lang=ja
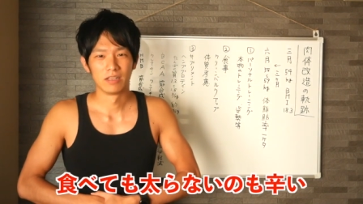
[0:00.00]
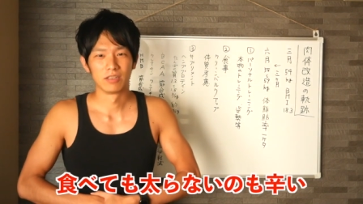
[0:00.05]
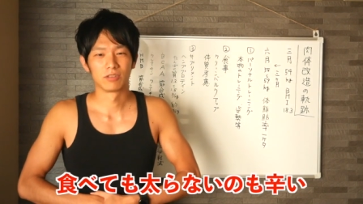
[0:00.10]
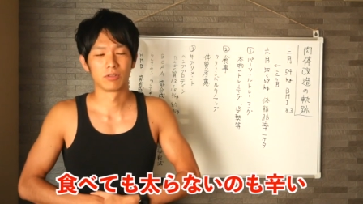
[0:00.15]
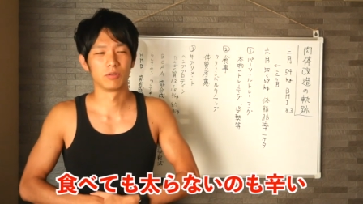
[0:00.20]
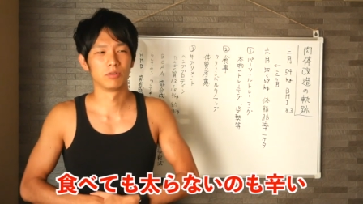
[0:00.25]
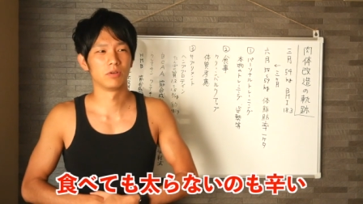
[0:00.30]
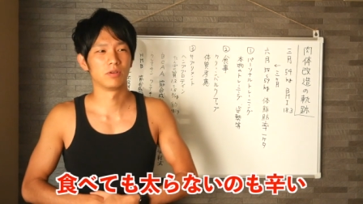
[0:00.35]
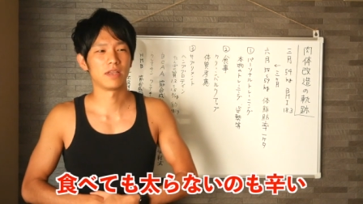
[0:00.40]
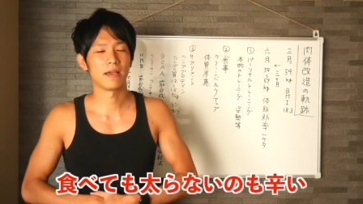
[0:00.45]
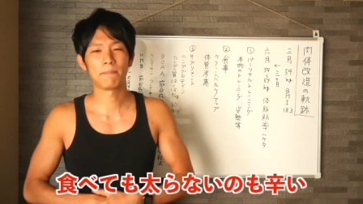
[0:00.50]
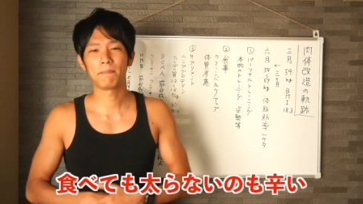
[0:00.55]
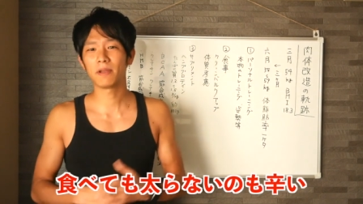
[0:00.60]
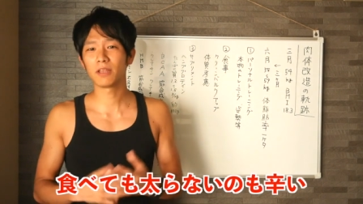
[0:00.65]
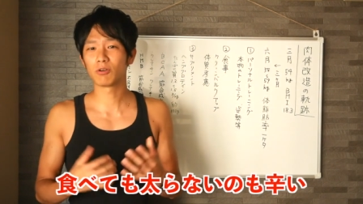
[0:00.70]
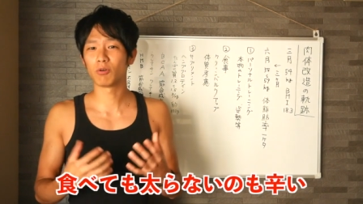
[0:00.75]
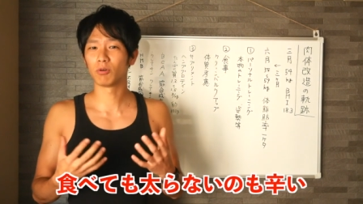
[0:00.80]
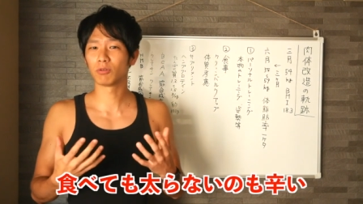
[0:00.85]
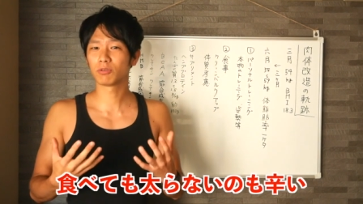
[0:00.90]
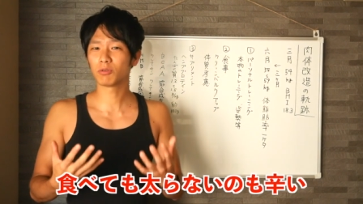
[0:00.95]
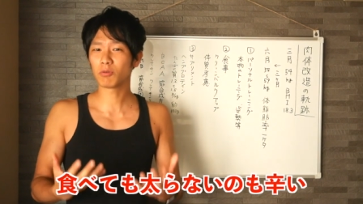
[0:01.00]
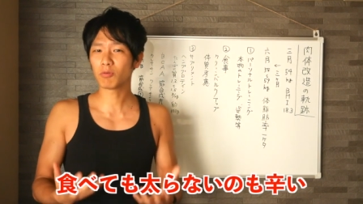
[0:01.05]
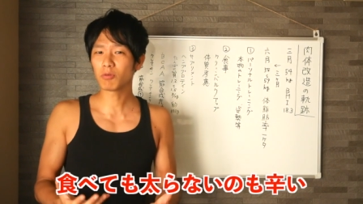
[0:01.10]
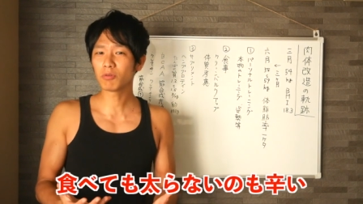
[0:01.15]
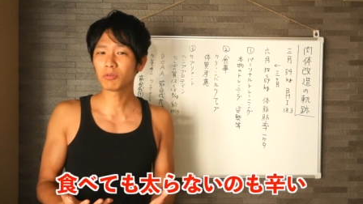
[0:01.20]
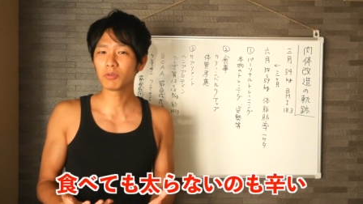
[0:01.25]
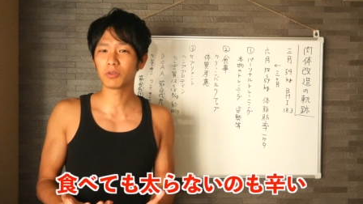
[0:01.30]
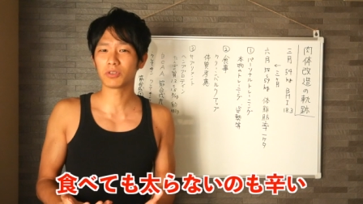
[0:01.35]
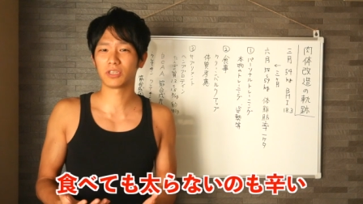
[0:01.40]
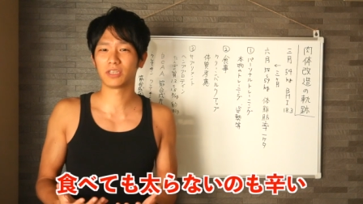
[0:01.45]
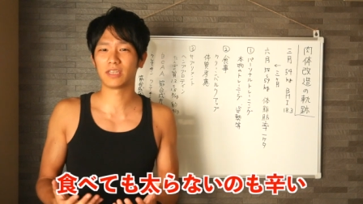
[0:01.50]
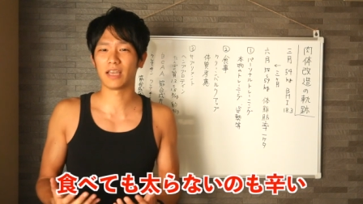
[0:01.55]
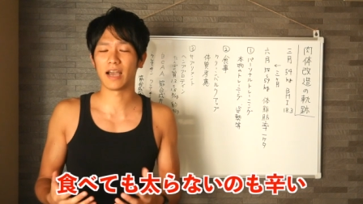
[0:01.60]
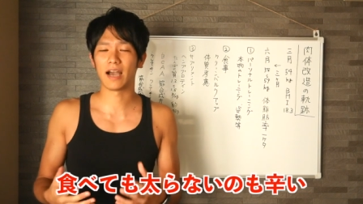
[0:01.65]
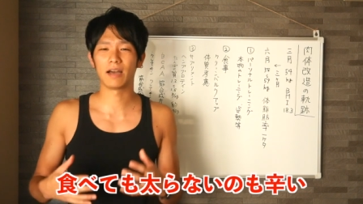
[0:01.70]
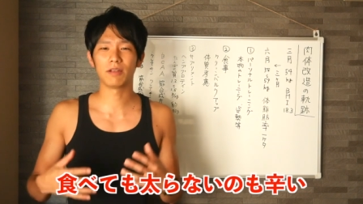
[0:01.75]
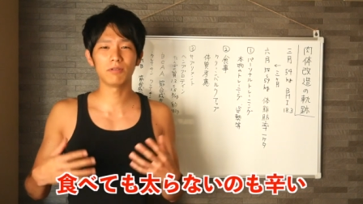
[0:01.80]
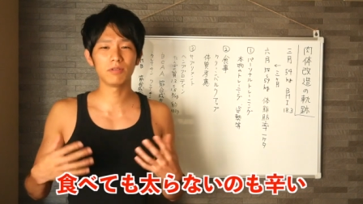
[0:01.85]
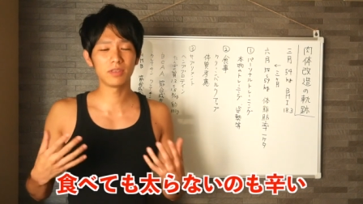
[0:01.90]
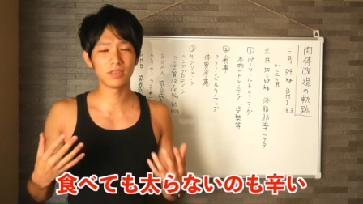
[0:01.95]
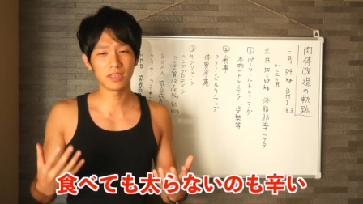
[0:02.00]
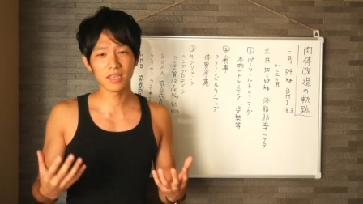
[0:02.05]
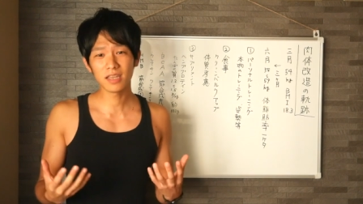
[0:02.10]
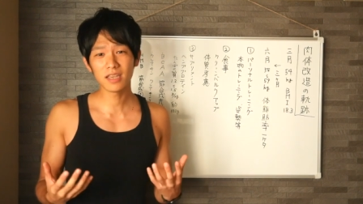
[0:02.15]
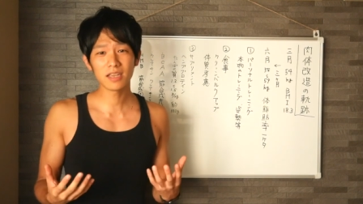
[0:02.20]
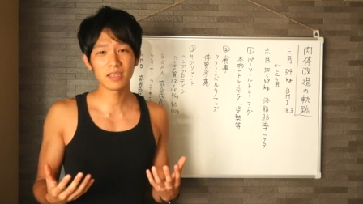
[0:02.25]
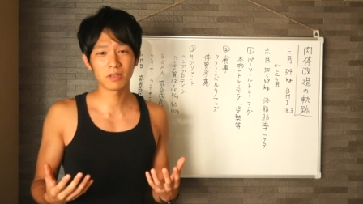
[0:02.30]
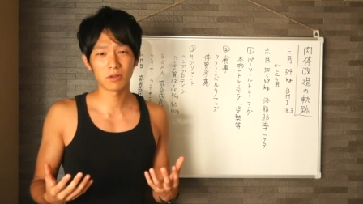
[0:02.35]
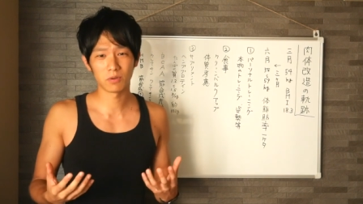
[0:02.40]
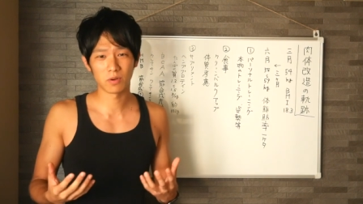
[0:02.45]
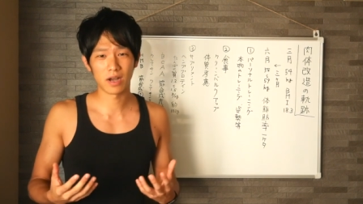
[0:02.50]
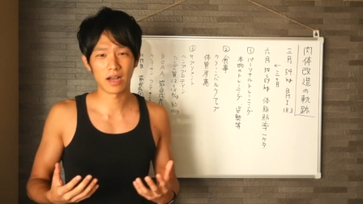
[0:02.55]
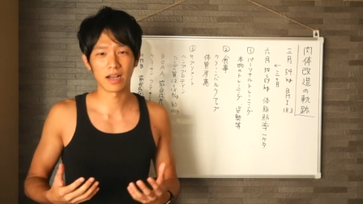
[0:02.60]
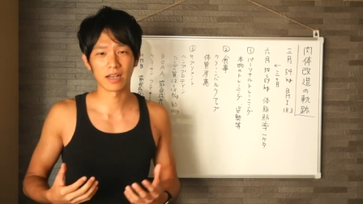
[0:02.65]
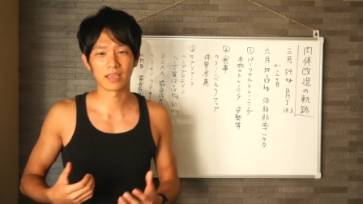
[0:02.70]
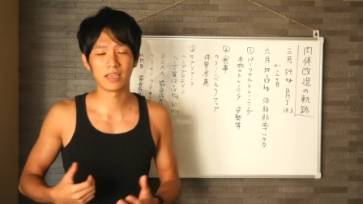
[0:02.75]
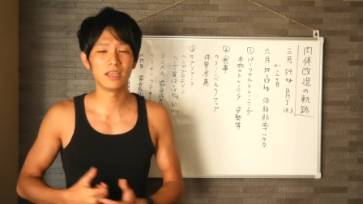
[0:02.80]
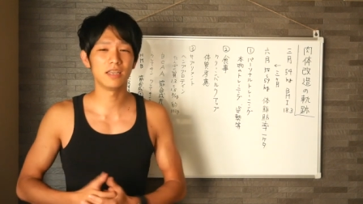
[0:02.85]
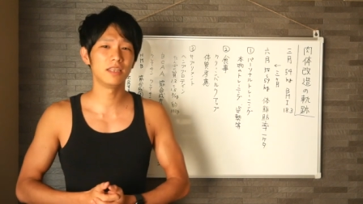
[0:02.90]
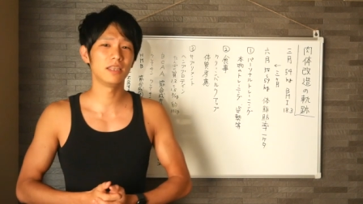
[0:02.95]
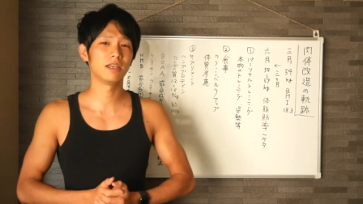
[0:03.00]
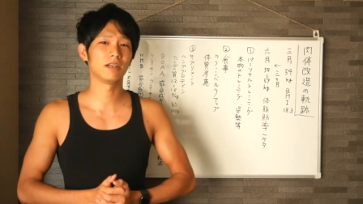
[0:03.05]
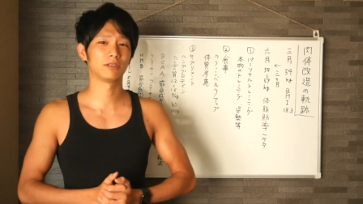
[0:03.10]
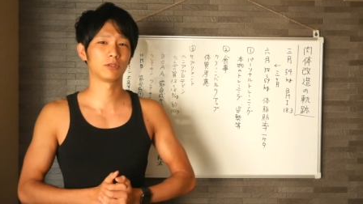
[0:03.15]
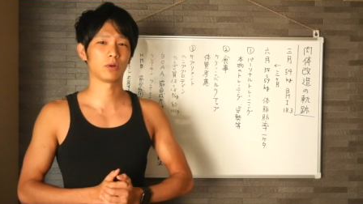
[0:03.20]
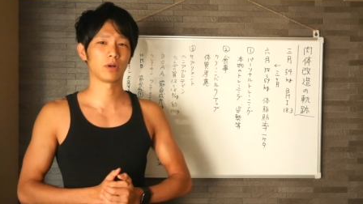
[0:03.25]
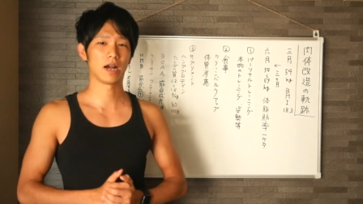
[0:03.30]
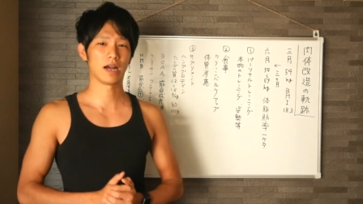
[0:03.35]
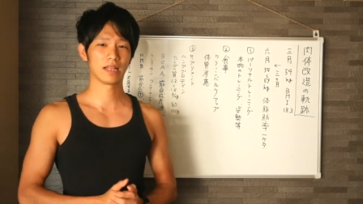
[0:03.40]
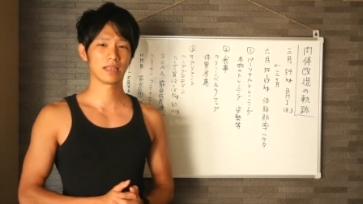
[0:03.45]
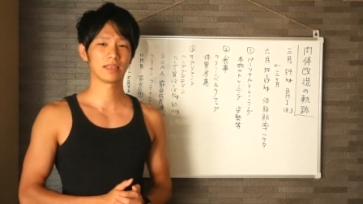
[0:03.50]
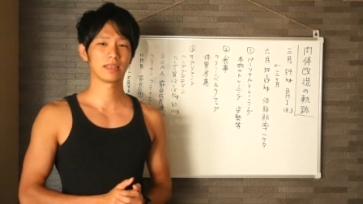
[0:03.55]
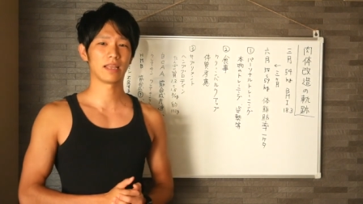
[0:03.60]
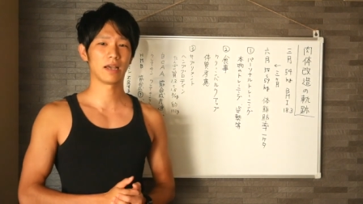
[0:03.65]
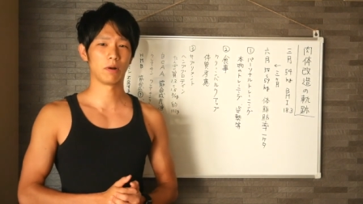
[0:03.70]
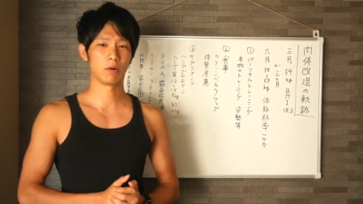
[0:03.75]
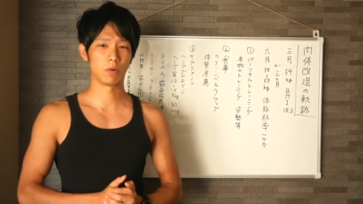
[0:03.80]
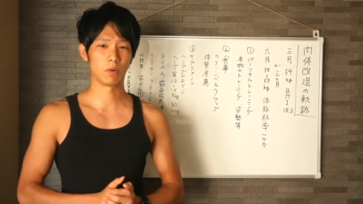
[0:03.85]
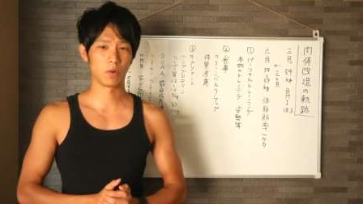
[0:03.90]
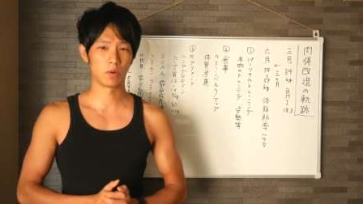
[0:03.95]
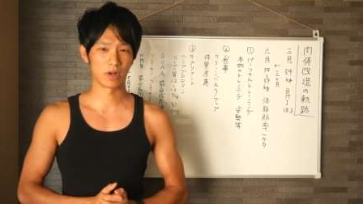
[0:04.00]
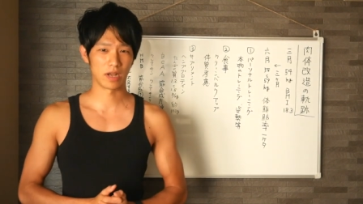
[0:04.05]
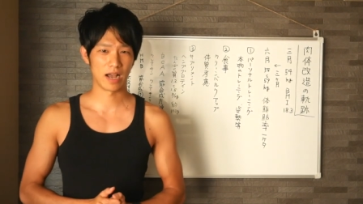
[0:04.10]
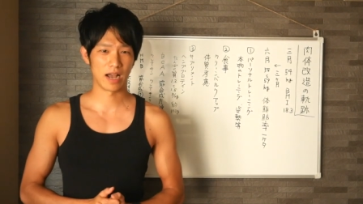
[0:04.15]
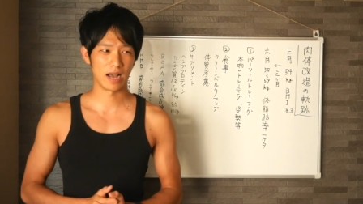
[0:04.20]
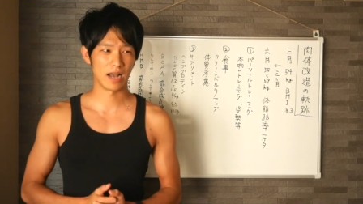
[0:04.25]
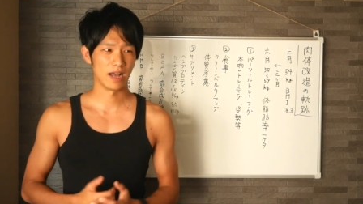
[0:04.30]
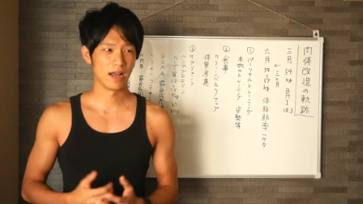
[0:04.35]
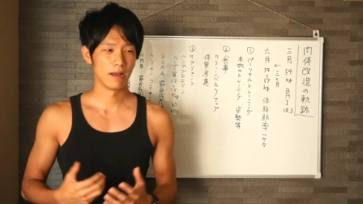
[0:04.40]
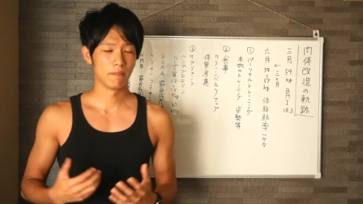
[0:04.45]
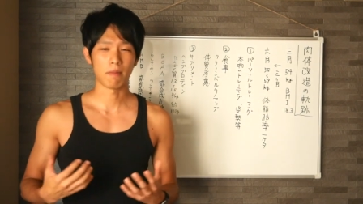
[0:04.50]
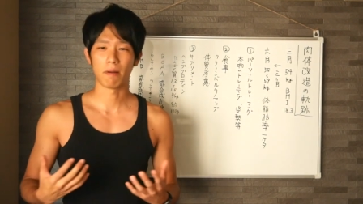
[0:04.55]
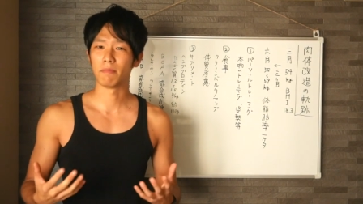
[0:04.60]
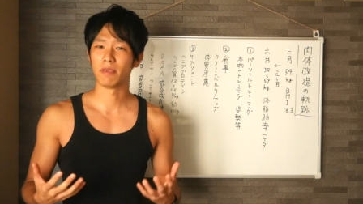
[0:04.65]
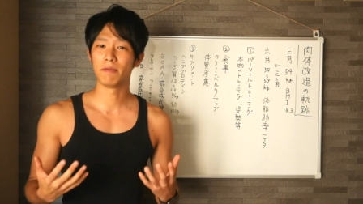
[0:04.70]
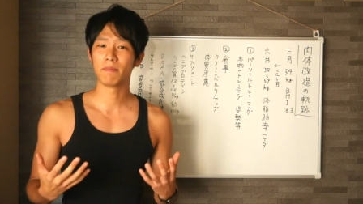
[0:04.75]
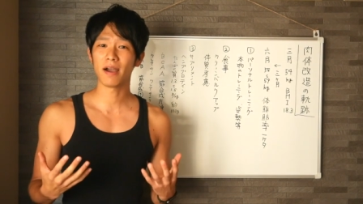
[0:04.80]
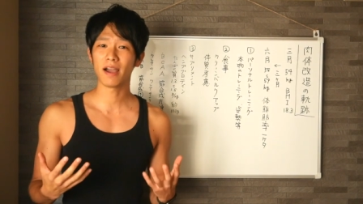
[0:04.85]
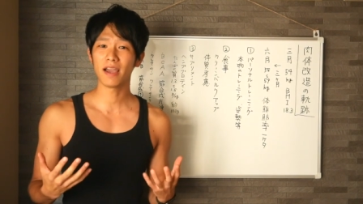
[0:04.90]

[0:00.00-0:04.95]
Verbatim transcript: そのやっぱりこう男としてある程度は筋肉とかあった方が、まあ、見栄